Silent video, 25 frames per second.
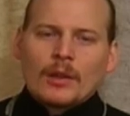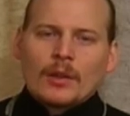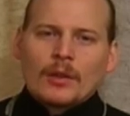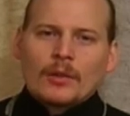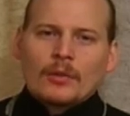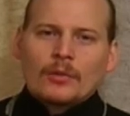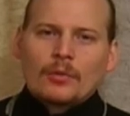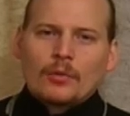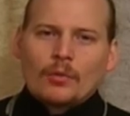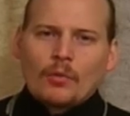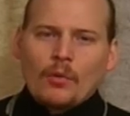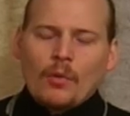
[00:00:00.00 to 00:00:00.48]

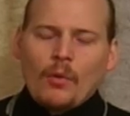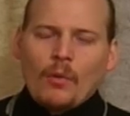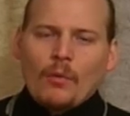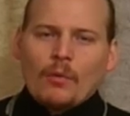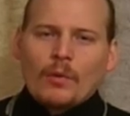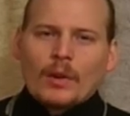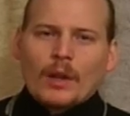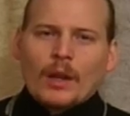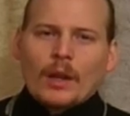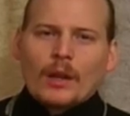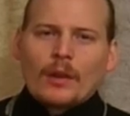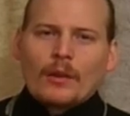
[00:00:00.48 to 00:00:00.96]

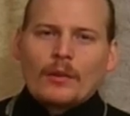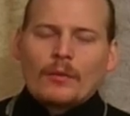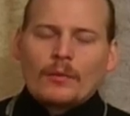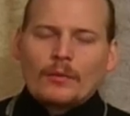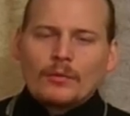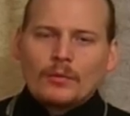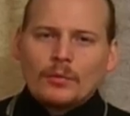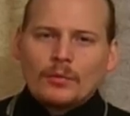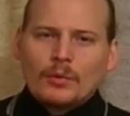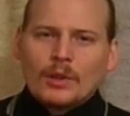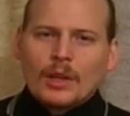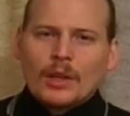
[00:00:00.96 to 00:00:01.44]
духовно,
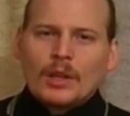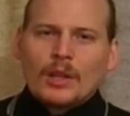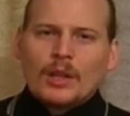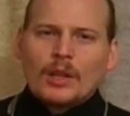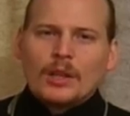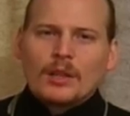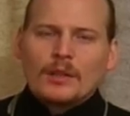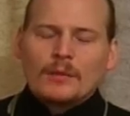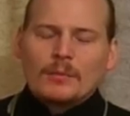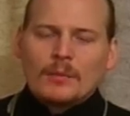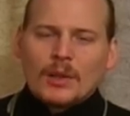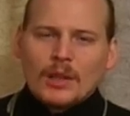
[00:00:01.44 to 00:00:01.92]
внутренне
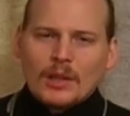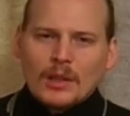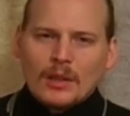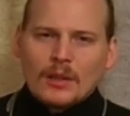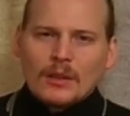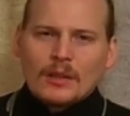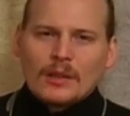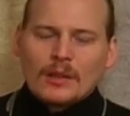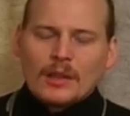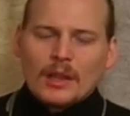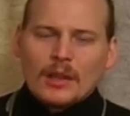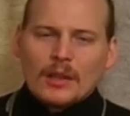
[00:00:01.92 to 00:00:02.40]

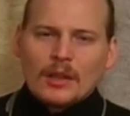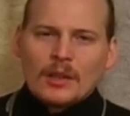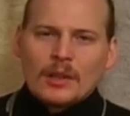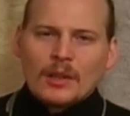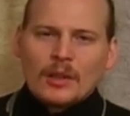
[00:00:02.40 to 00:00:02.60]
изменился,